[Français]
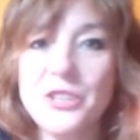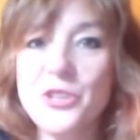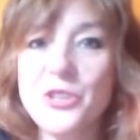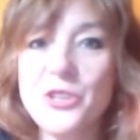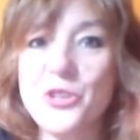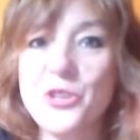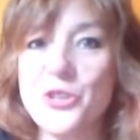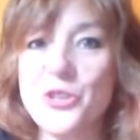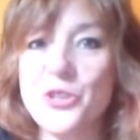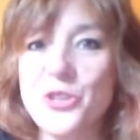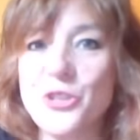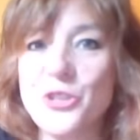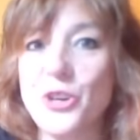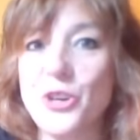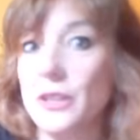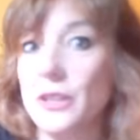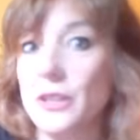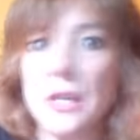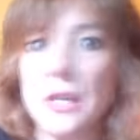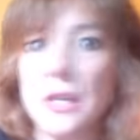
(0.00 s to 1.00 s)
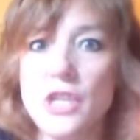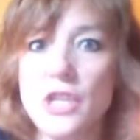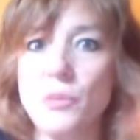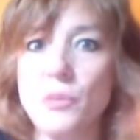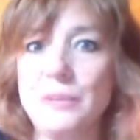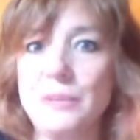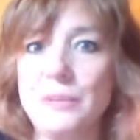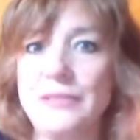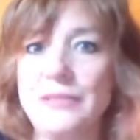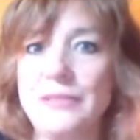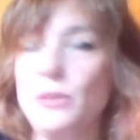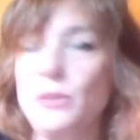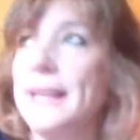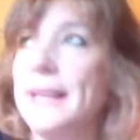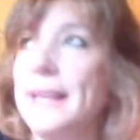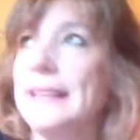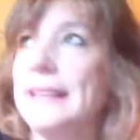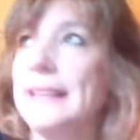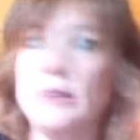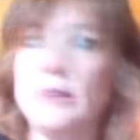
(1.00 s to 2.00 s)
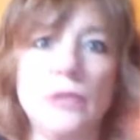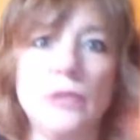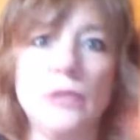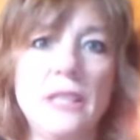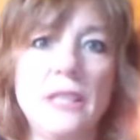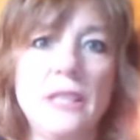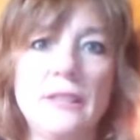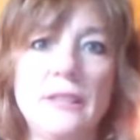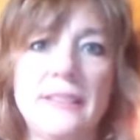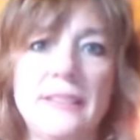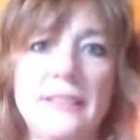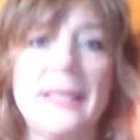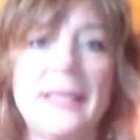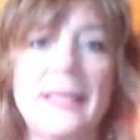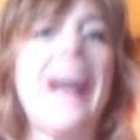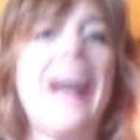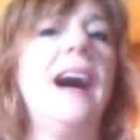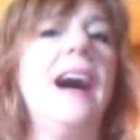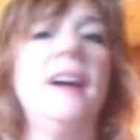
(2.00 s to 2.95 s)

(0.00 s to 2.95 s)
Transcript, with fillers: je note et je posais toutes les questions. Ils étaient